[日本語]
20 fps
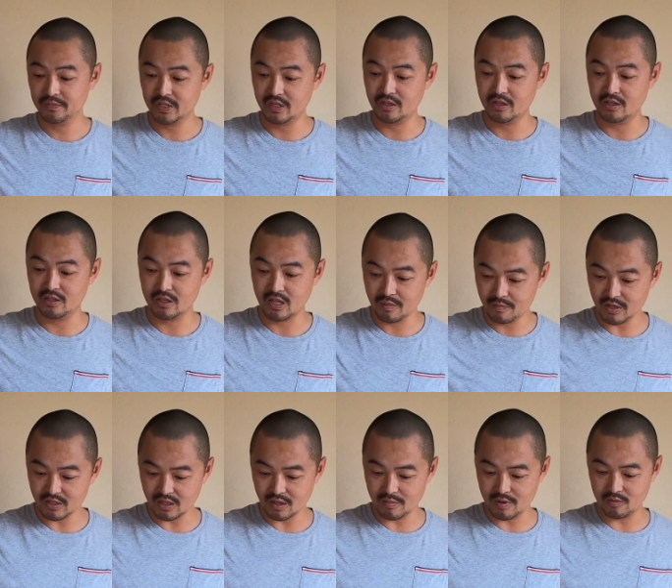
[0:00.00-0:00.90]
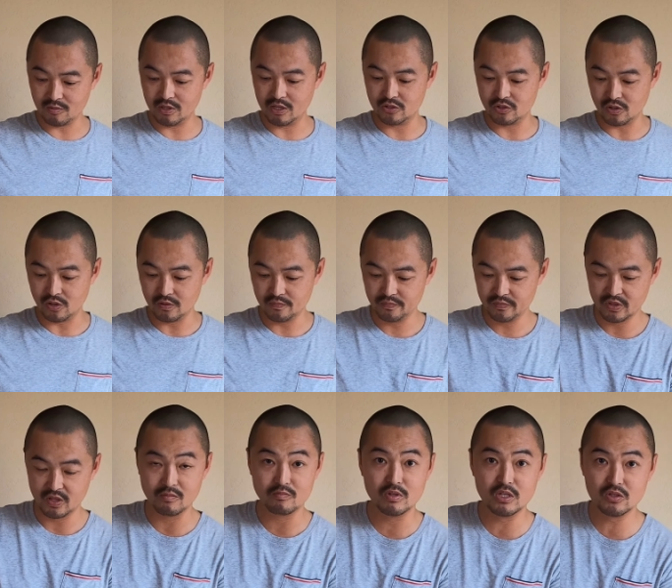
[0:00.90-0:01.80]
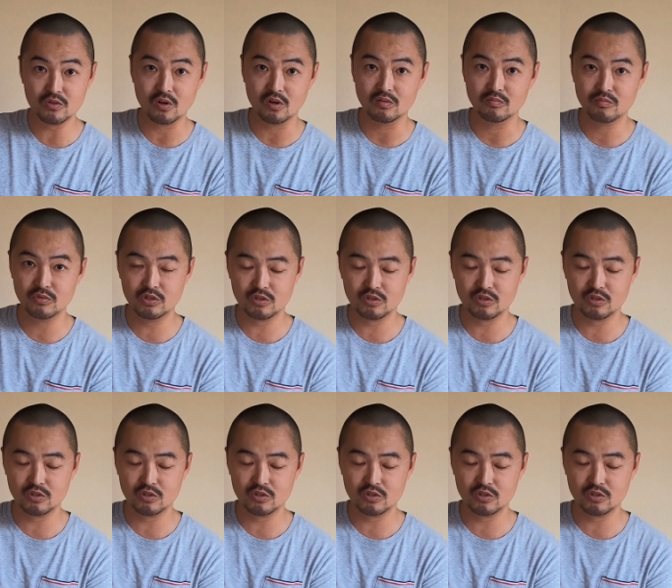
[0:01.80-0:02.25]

えー、生卵でしょで、味噌。